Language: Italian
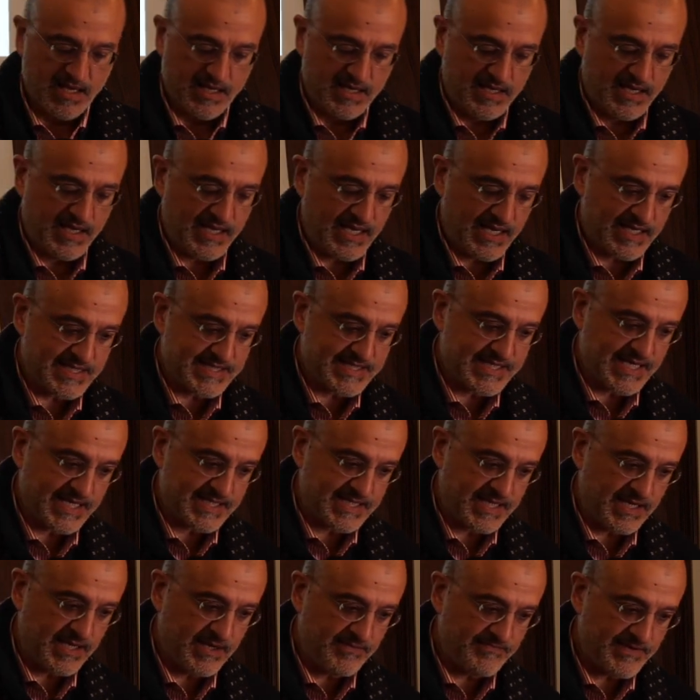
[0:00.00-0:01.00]

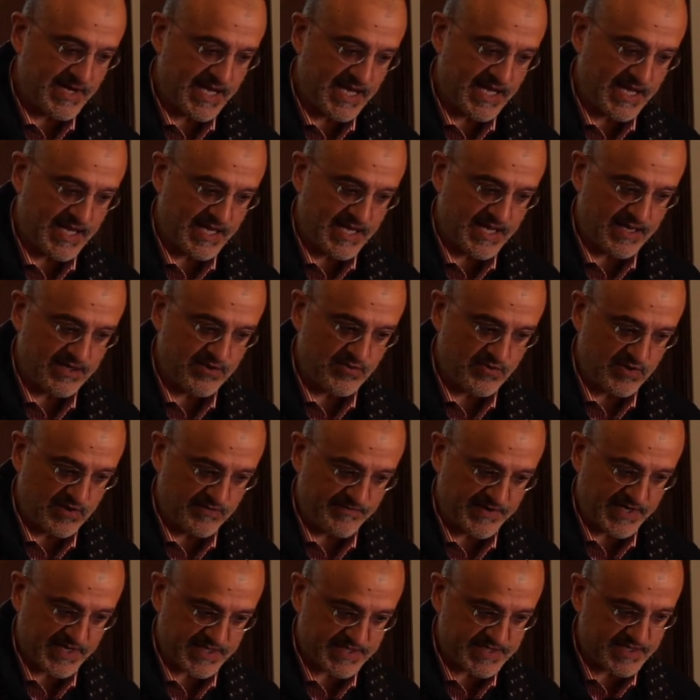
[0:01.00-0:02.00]
L'iniziativa è
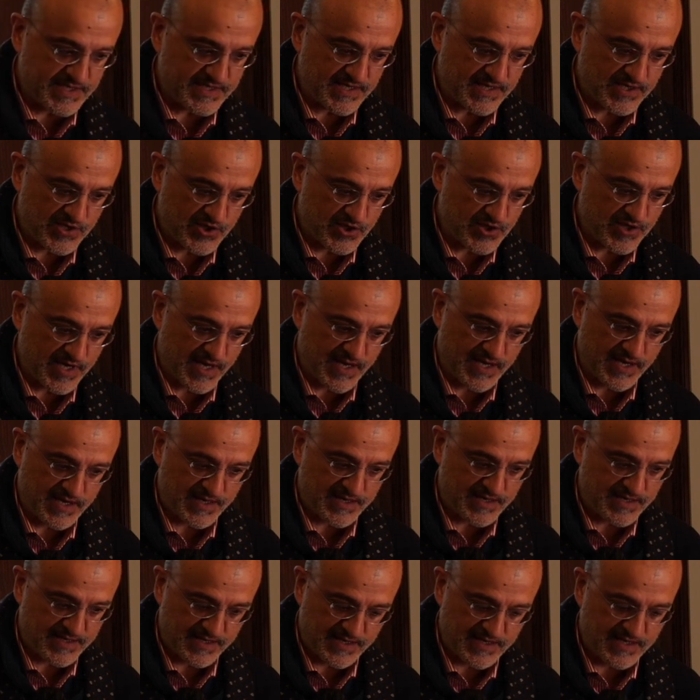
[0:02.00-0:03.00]
University
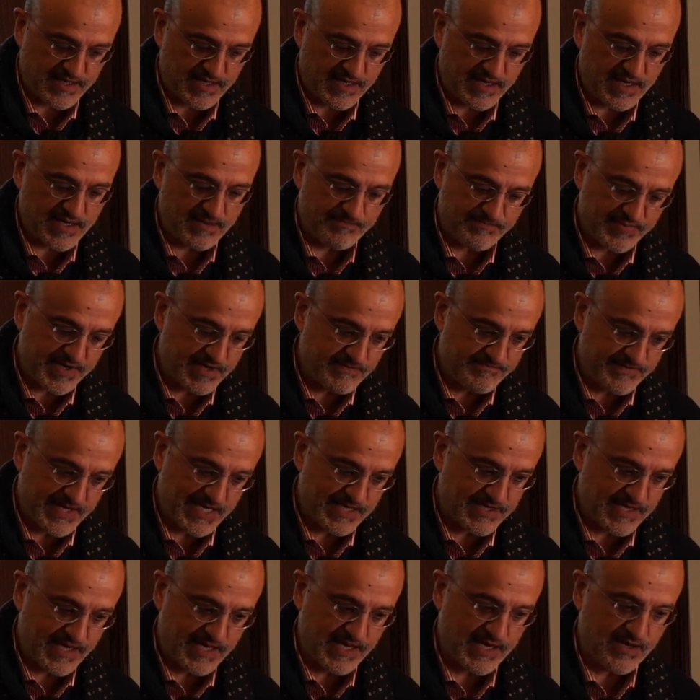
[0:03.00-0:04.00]
Share e, e,
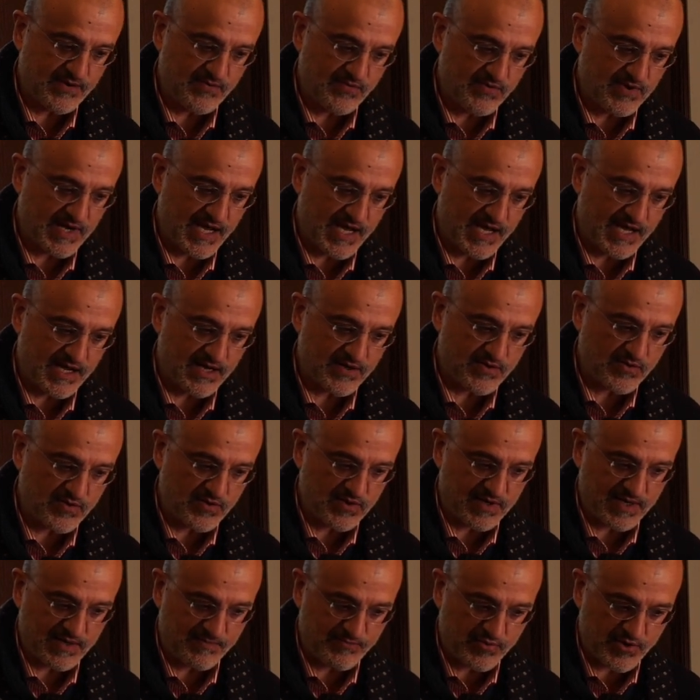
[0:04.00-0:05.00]
prevede una
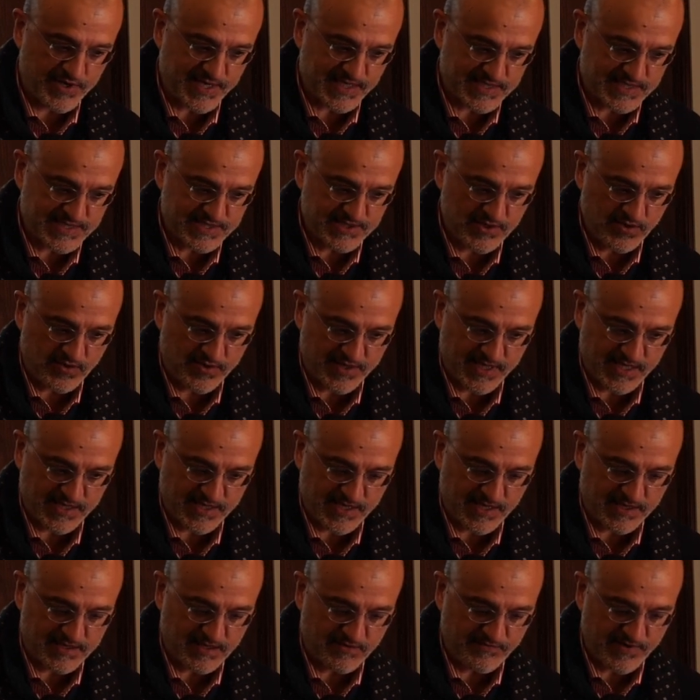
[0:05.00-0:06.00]
collaborazione
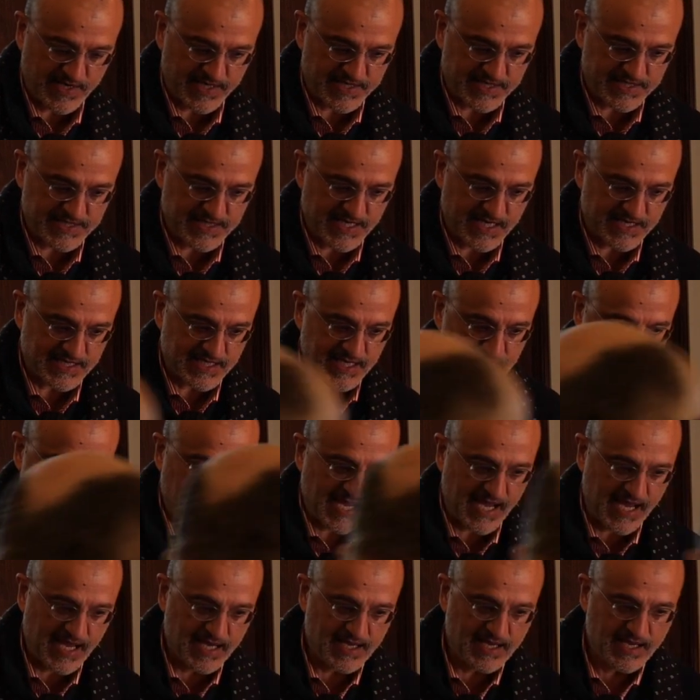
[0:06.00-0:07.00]
tra diversi
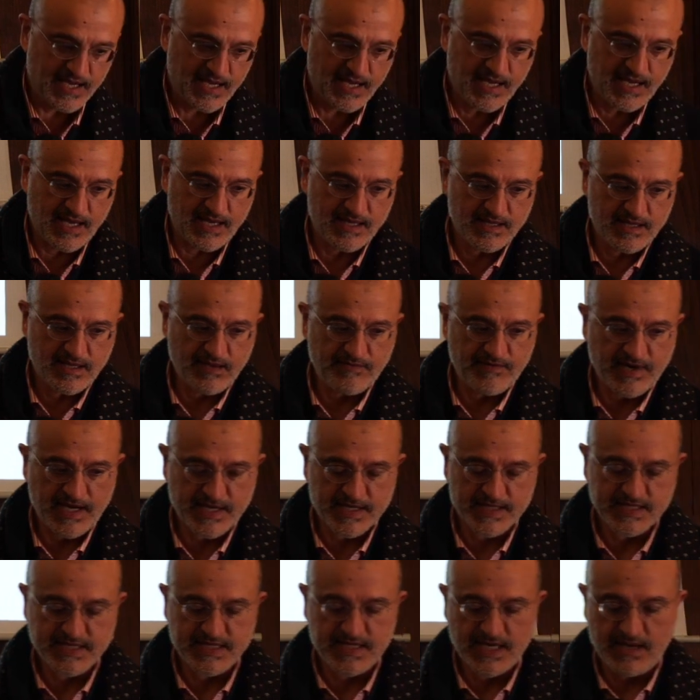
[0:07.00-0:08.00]
atenei e
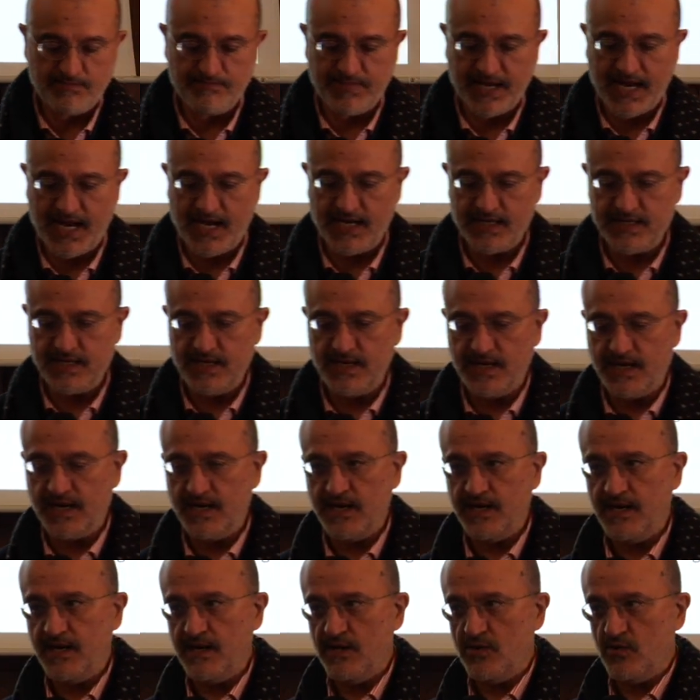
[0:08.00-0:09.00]
diverse pratiche
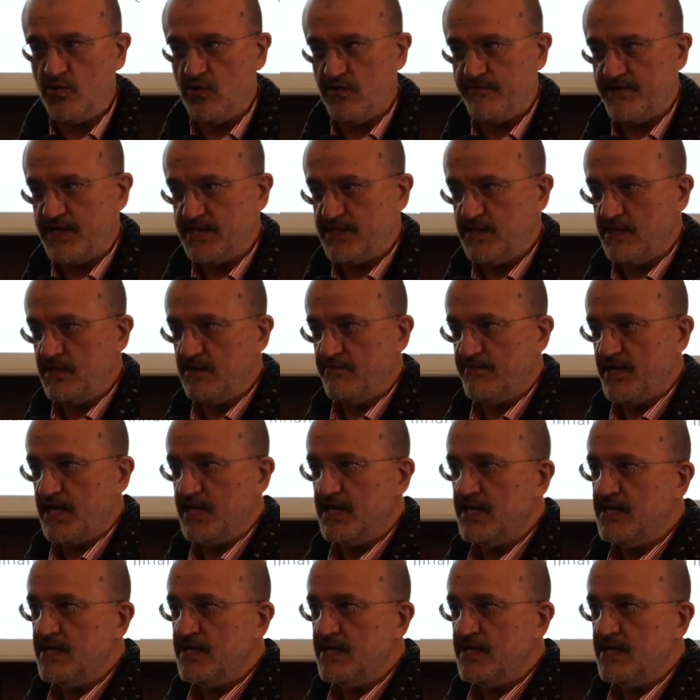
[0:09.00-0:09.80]
innovative.